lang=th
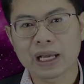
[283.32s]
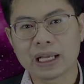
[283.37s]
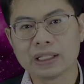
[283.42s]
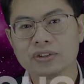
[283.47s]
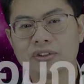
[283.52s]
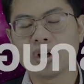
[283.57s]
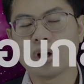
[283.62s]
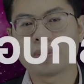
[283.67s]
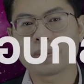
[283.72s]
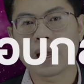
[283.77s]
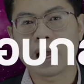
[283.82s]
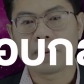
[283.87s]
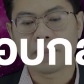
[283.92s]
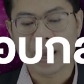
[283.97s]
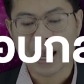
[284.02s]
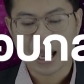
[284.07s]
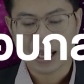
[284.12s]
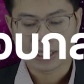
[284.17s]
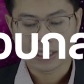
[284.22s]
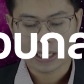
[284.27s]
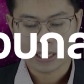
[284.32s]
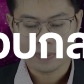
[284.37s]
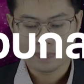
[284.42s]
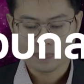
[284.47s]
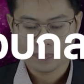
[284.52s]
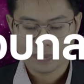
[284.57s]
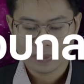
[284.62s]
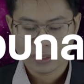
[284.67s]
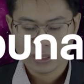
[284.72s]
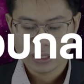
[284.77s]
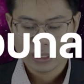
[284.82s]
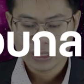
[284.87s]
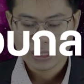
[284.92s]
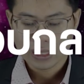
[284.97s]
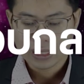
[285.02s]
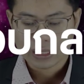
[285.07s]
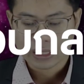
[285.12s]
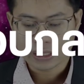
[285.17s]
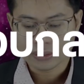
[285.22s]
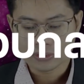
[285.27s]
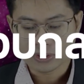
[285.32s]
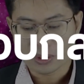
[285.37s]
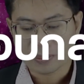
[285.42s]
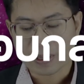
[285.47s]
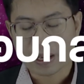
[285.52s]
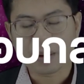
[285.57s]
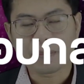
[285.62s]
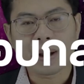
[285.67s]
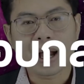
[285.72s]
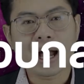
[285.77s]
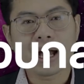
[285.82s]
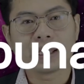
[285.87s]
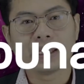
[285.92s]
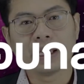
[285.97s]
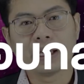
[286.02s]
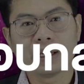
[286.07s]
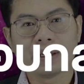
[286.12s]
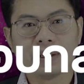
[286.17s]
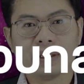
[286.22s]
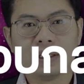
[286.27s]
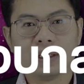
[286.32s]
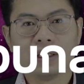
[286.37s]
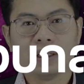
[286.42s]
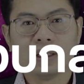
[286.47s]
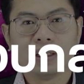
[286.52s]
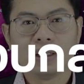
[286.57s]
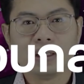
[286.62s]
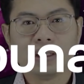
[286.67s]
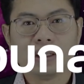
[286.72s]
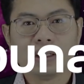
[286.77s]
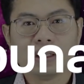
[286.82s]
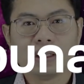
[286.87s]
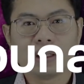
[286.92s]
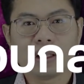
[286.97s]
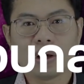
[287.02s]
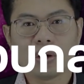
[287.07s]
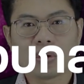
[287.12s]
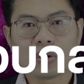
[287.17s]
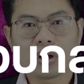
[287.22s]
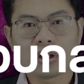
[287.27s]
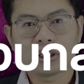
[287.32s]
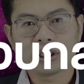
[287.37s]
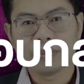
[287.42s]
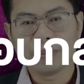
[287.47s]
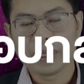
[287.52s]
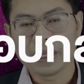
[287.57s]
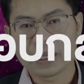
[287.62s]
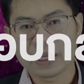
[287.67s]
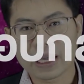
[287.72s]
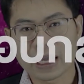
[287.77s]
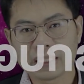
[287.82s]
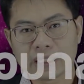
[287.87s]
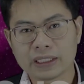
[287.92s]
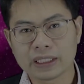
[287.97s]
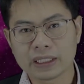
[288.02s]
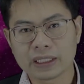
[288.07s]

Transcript: การสอบกลางภาคนะครับ การสอบกลางภาคเนี่ยเราก็จะมีการ